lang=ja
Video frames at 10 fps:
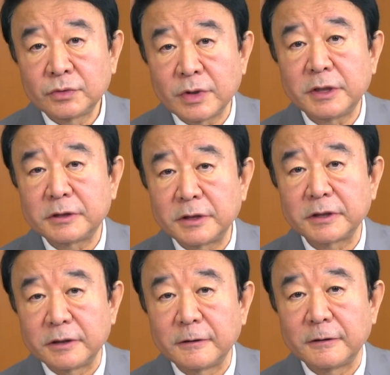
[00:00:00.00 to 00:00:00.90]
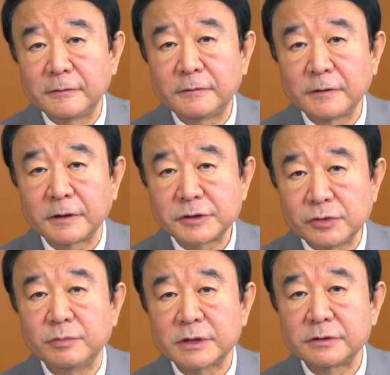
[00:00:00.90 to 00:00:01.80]
解かれてなきゃいけないって話
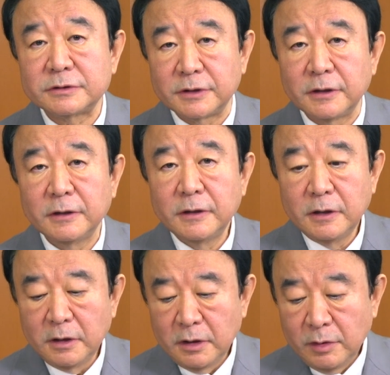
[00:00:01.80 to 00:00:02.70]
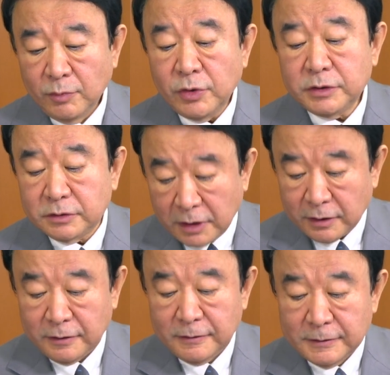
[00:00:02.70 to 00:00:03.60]
をまずして、もう一
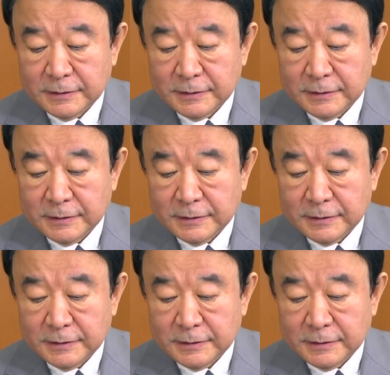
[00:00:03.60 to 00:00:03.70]
点、